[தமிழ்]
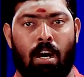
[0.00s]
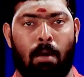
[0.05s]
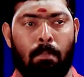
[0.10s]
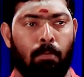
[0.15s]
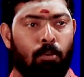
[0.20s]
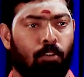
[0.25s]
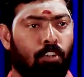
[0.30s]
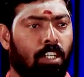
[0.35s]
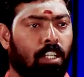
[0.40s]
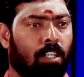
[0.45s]

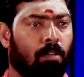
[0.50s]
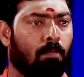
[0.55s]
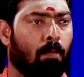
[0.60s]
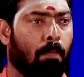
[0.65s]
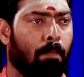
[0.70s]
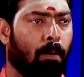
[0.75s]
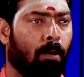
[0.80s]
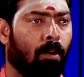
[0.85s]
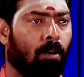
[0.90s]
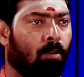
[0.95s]
அப்போ வந்து எனக்கு
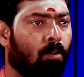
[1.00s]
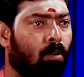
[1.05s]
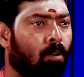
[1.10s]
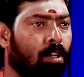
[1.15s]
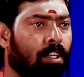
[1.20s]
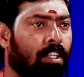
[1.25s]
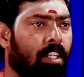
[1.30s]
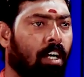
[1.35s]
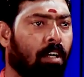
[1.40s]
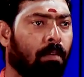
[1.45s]
முப்பது ரூபா
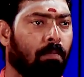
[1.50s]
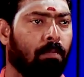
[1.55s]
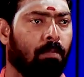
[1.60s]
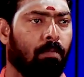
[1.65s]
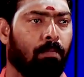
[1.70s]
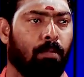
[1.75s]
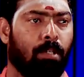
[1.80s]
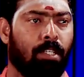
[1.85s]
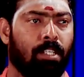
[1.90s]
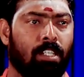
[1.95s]
கூலி தான்
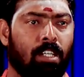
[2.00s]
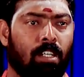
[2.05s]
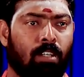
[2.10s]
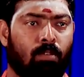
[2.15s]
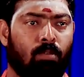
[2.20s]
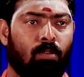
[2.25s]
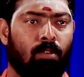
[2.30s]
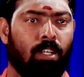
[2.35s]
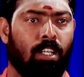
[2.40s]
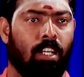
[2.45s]
பெருசாக
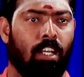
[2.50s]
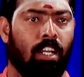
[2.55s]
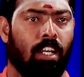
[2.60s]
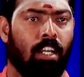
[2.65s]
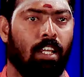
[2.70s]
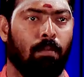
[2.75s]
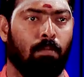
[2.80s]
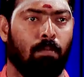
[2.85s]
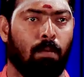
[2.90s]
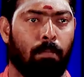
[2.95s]
கூலிலாம்
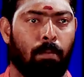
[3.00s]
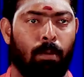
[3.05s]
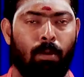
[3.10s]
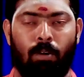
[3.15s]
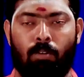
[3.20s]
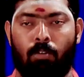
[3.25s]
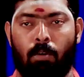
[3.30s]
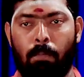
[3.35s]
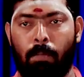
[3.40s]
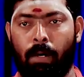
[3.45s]
இல்லை முப்பது
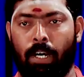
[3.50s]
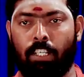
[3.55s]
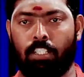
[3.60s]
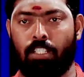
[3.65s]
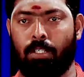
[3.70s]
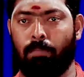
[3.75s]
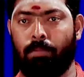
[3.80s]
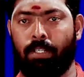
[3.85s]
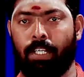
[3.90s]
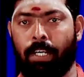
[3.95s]
ரூபா கொடுப்பாங்க
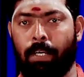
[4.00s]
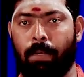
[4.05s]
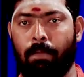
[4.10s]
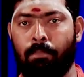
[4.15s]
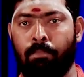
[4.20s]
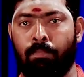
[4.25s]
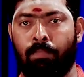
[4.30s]
ஷிஃப்ட்டுக்கு